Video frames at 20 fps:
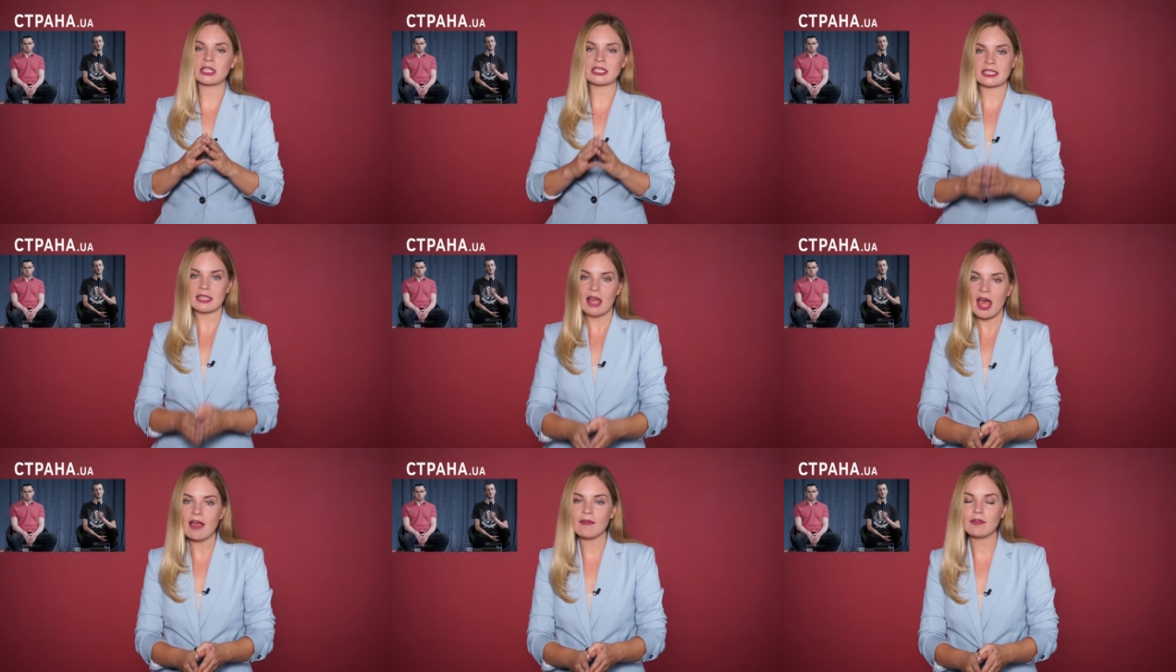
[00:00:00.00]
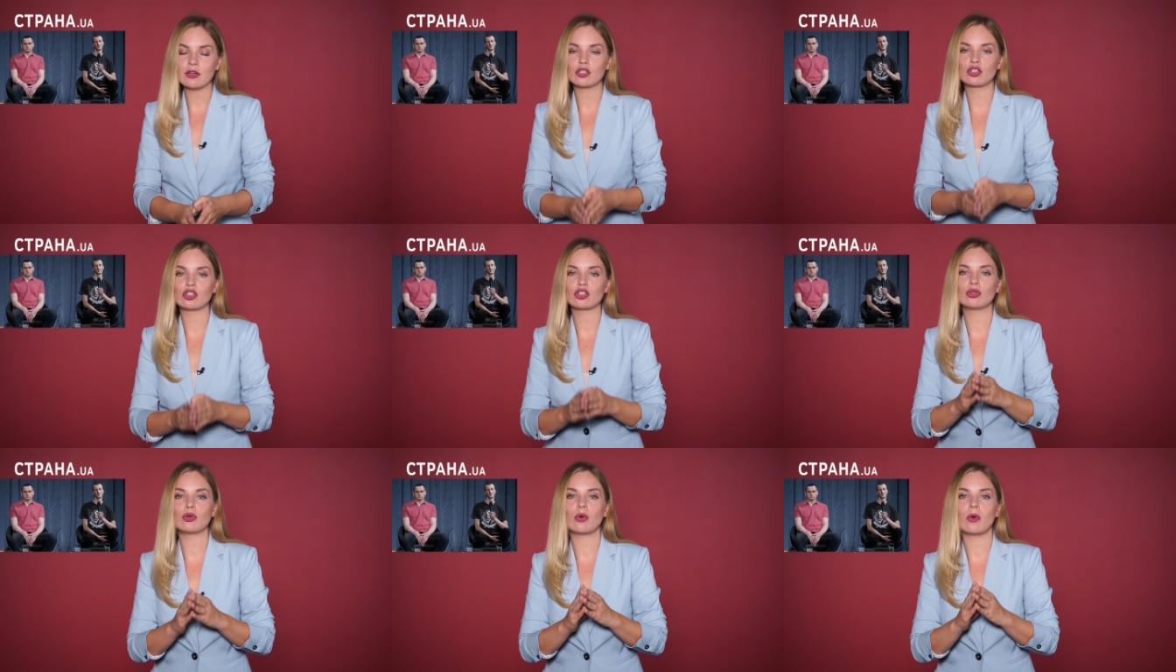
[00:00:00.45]
настаивают,
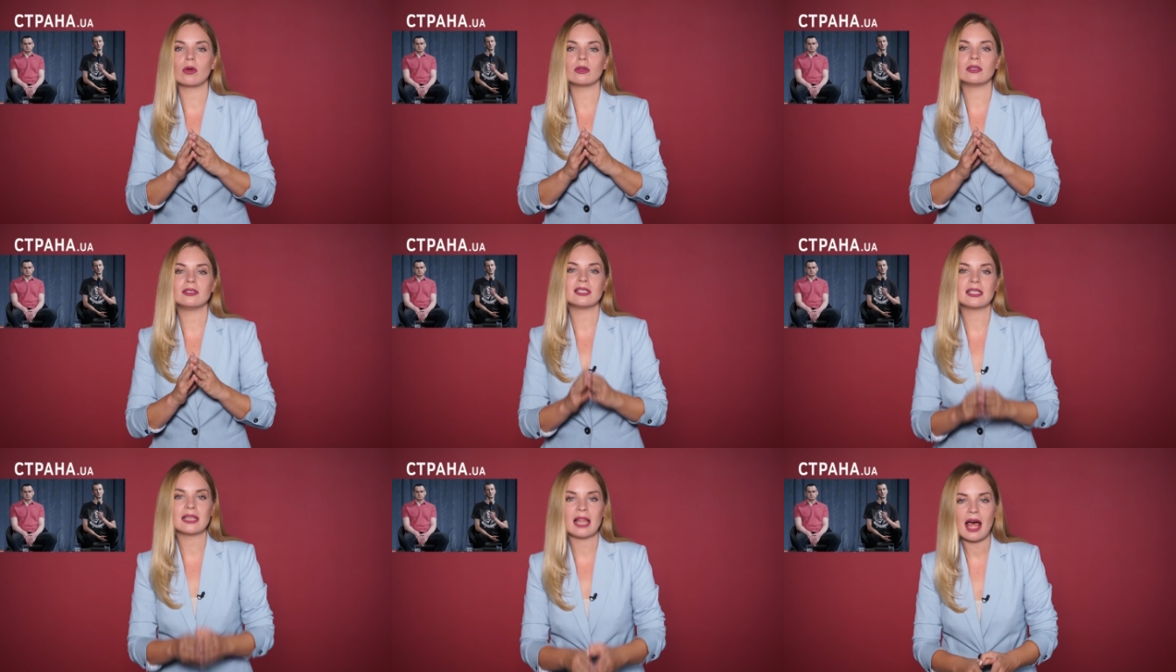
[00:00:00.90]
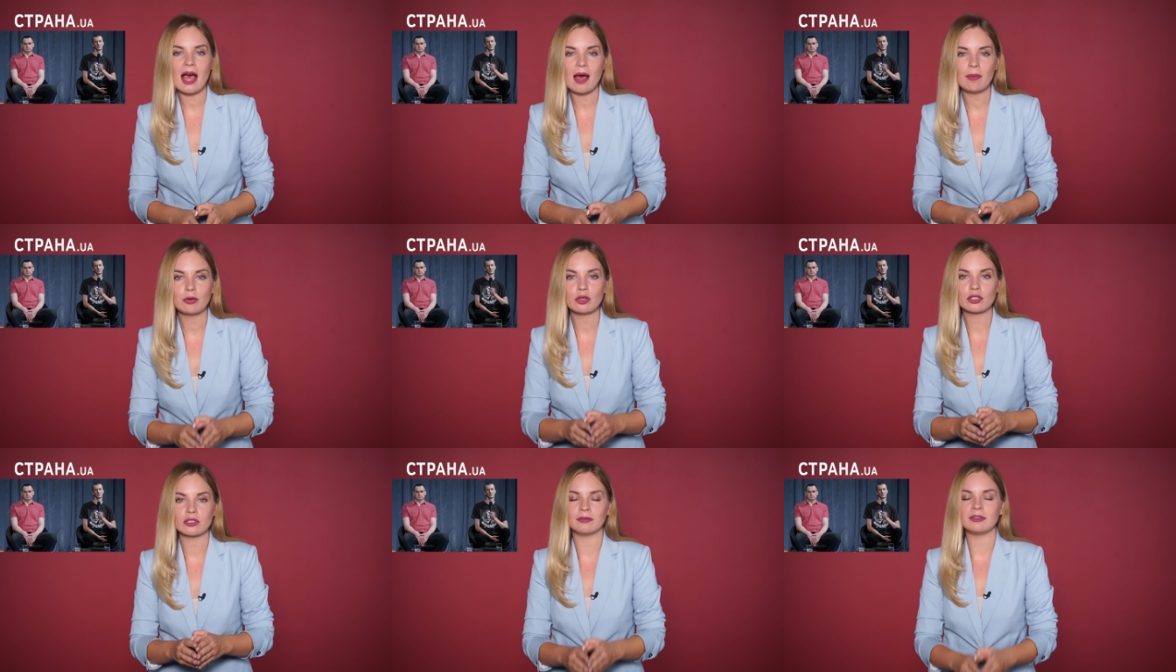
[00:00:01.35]
что дела
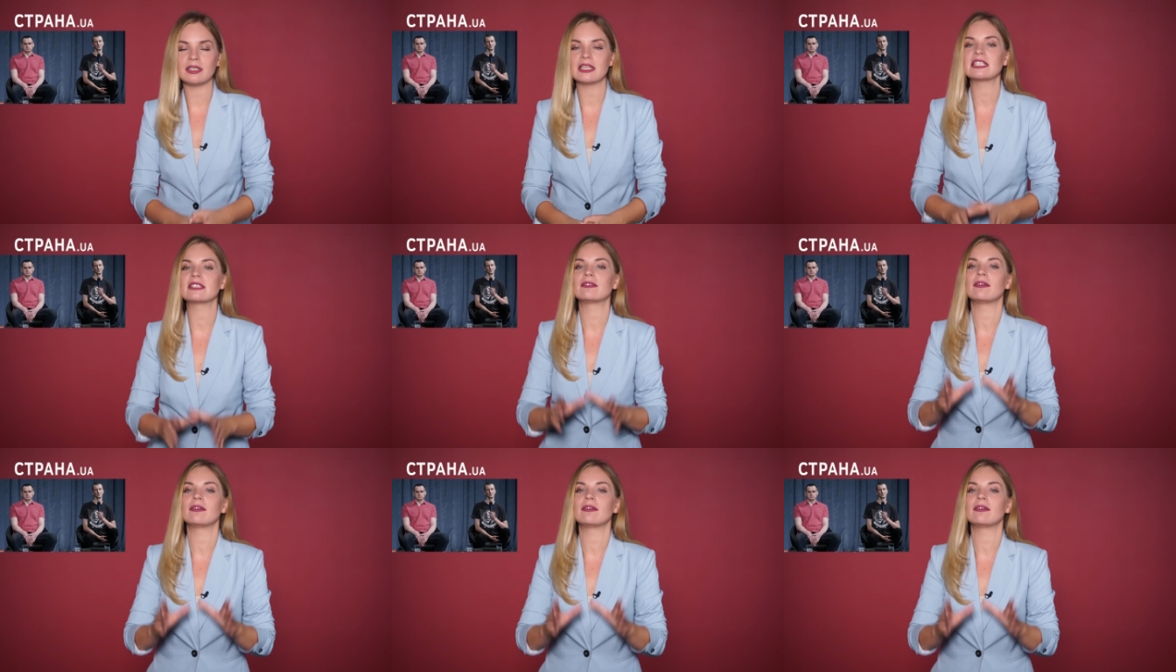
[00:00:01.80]
против них